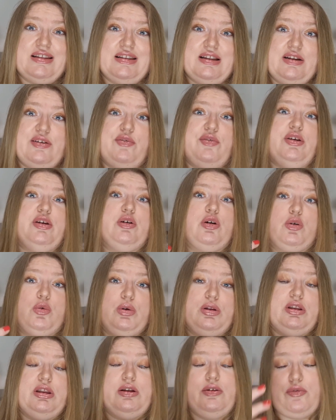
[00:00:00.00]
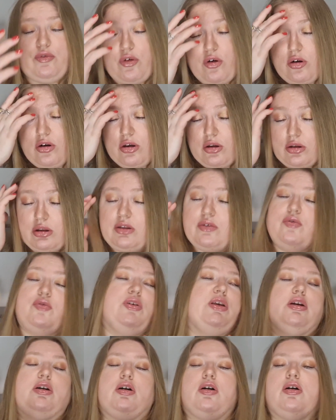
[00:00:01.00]
del fico, quindi il foglio di
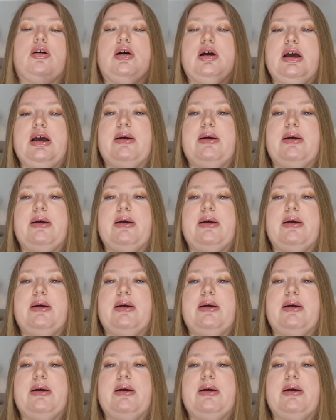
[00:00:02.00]
fico,